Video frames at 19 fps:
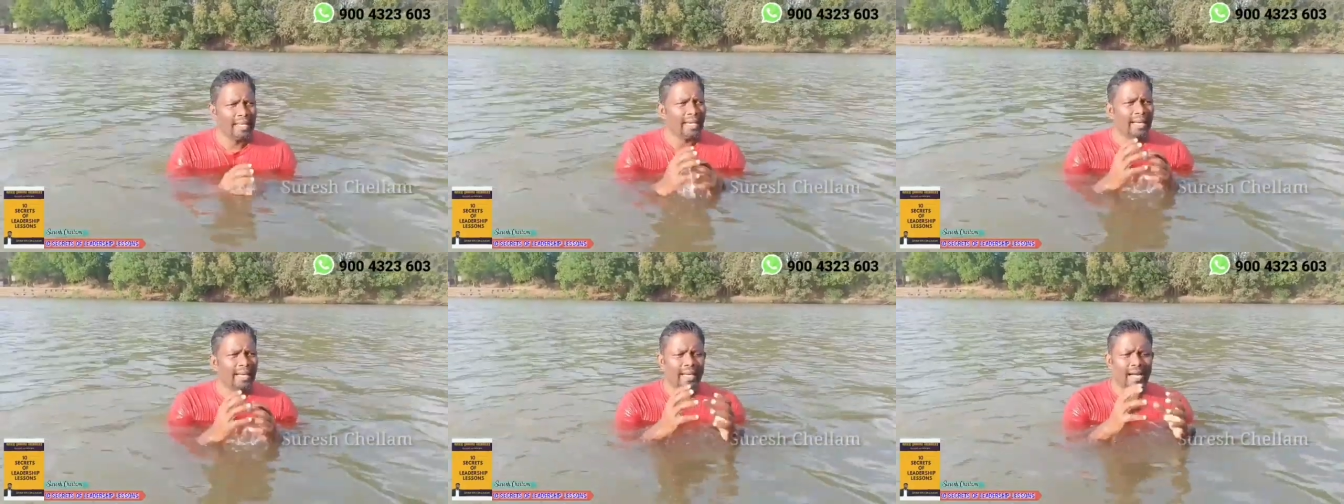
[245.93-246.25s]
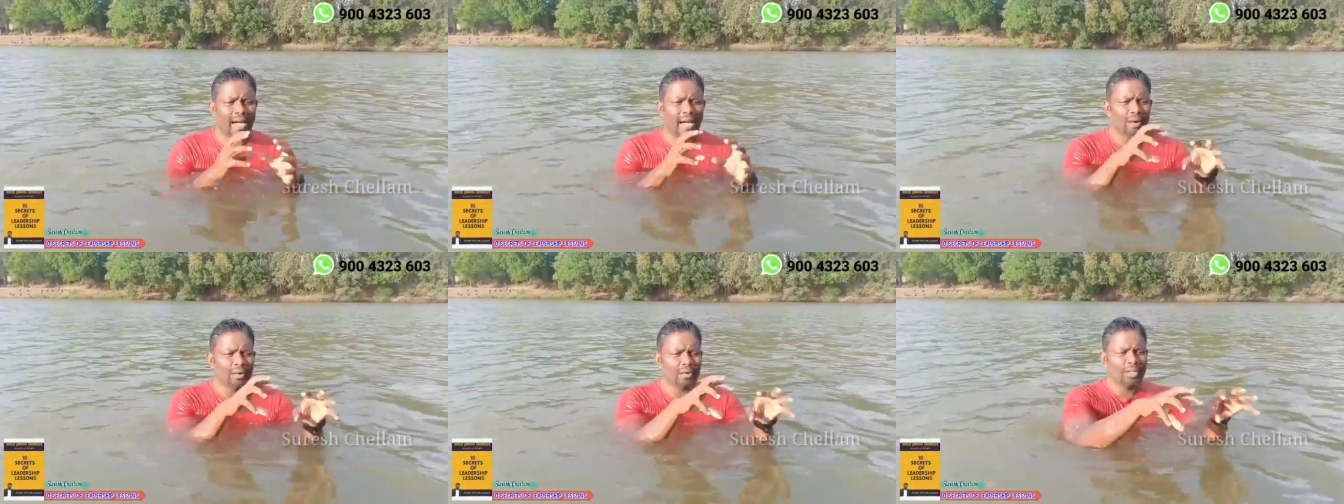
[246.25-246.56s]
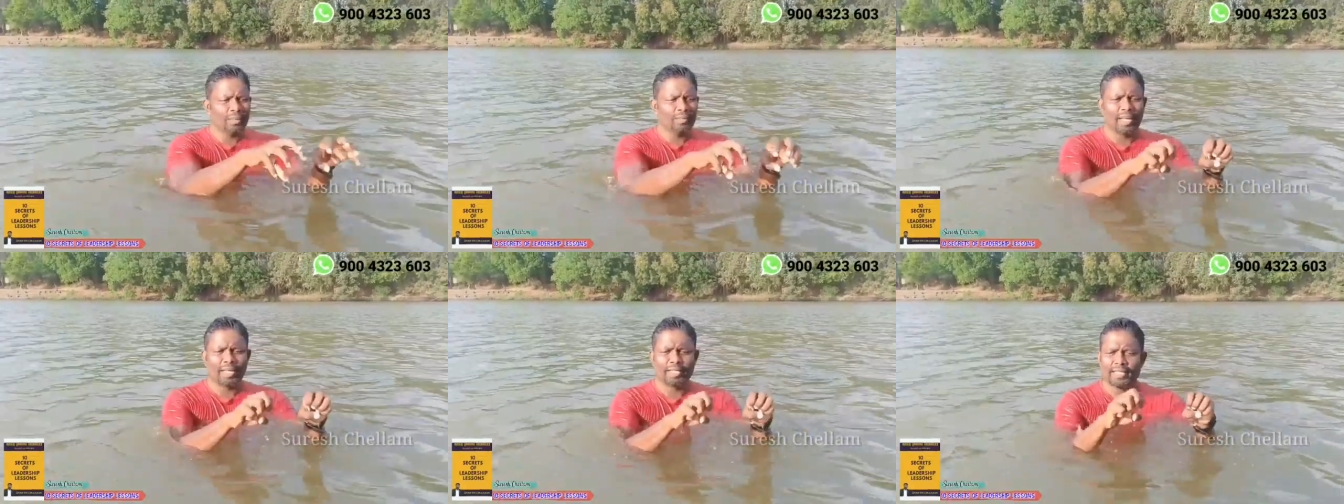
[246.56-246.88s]
என்ன அங்கே
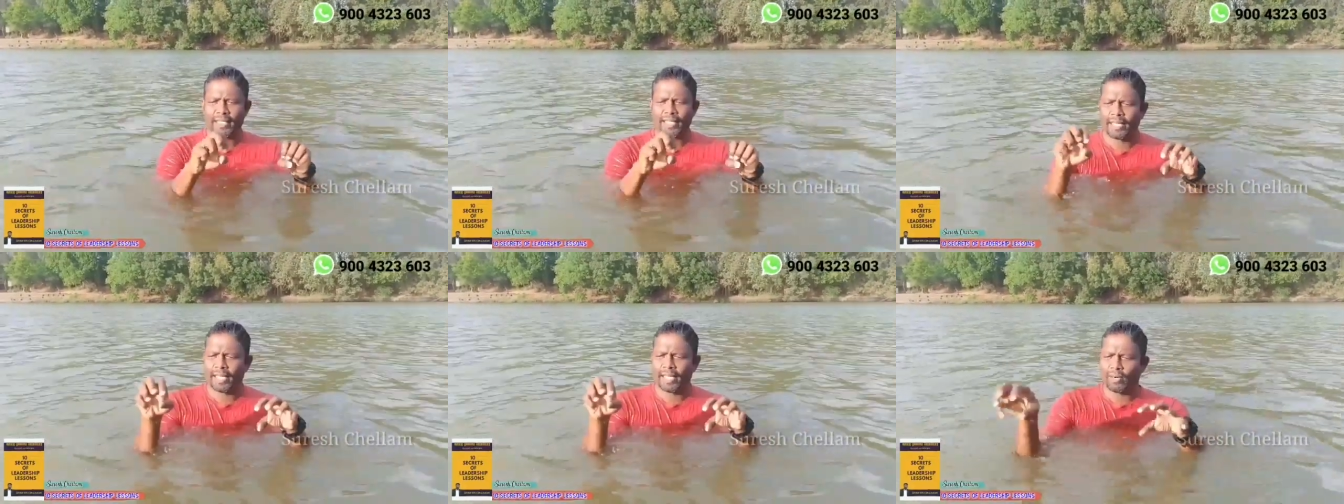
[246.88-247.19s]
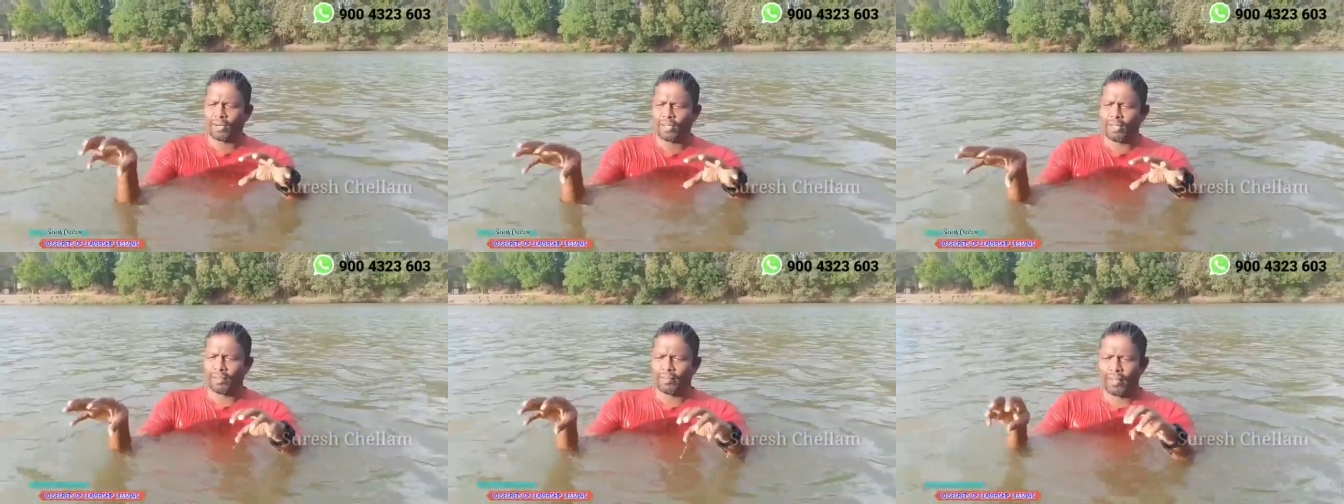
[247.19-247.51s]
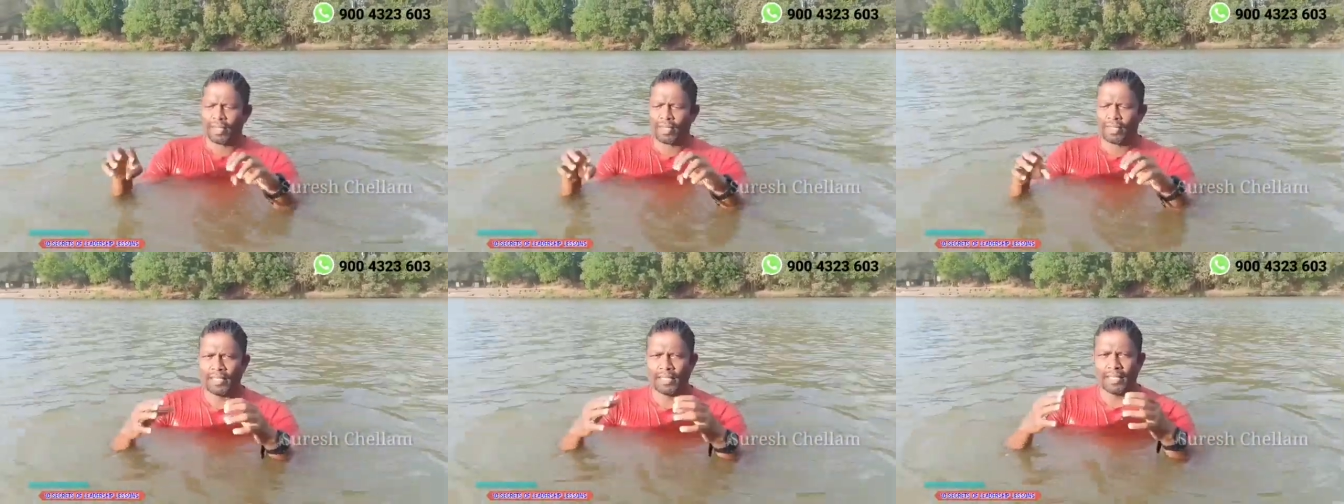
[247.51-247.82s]
கொஞ்சம் மேஞ்சி இங்கே
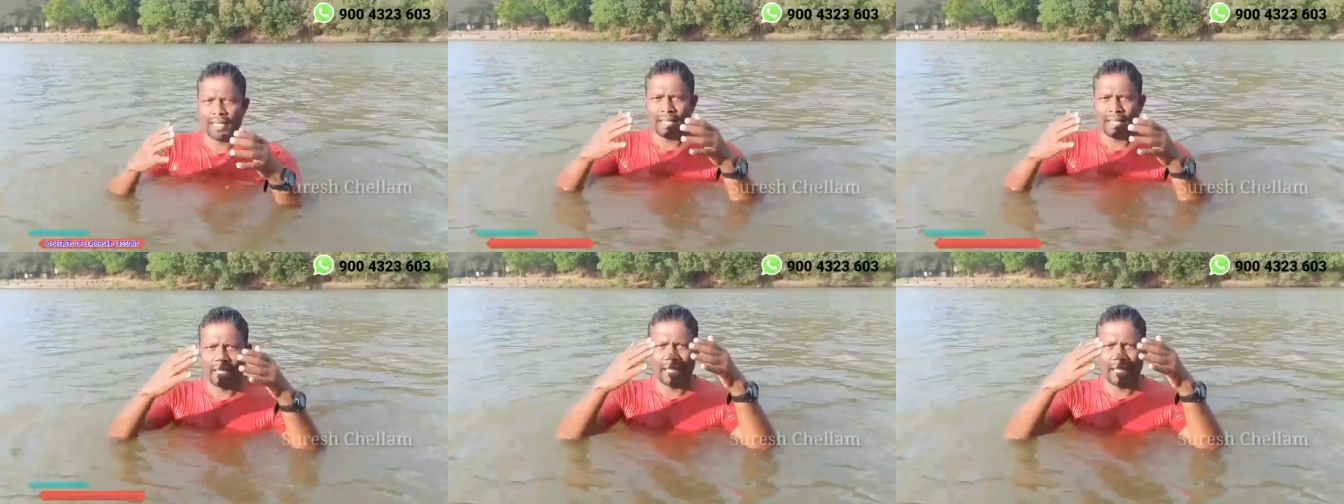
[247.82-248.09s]
கொஞ்சம் மேஞ்சி